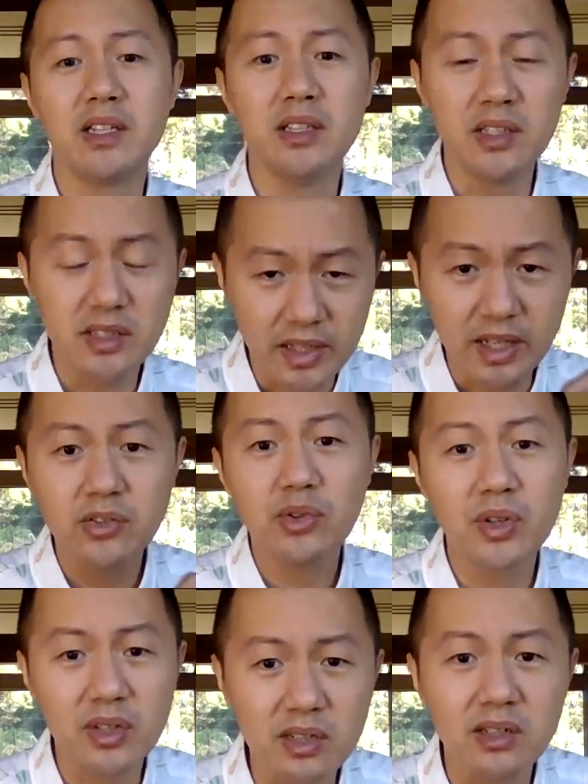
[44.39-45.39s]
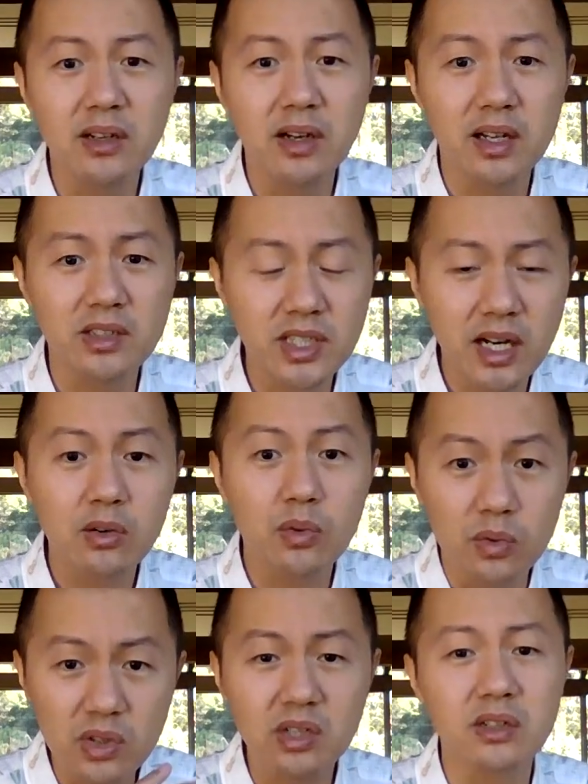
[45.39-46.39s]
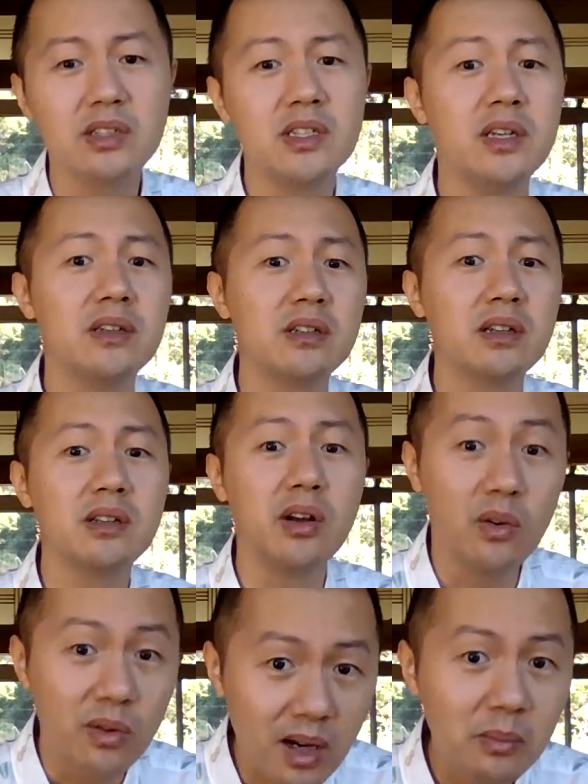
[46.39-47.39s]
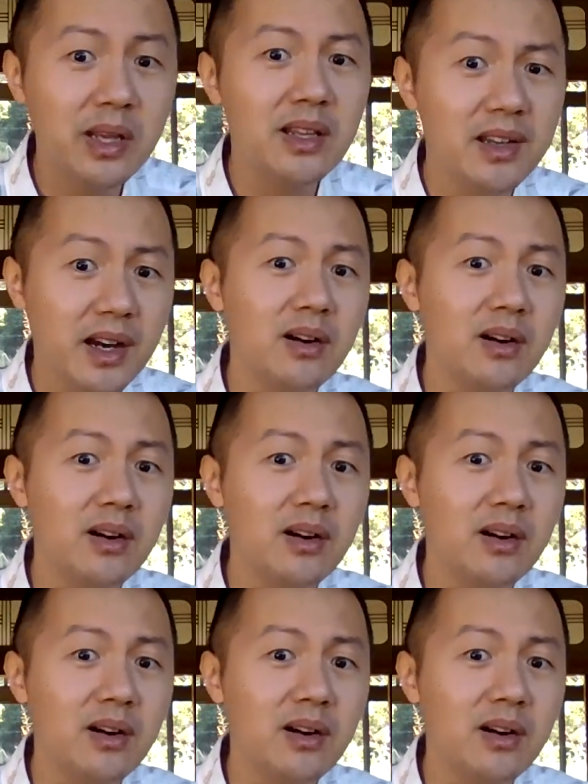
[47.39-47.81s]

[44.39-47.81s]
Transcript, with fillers: 以前确实啊，江湖时期是有那么一点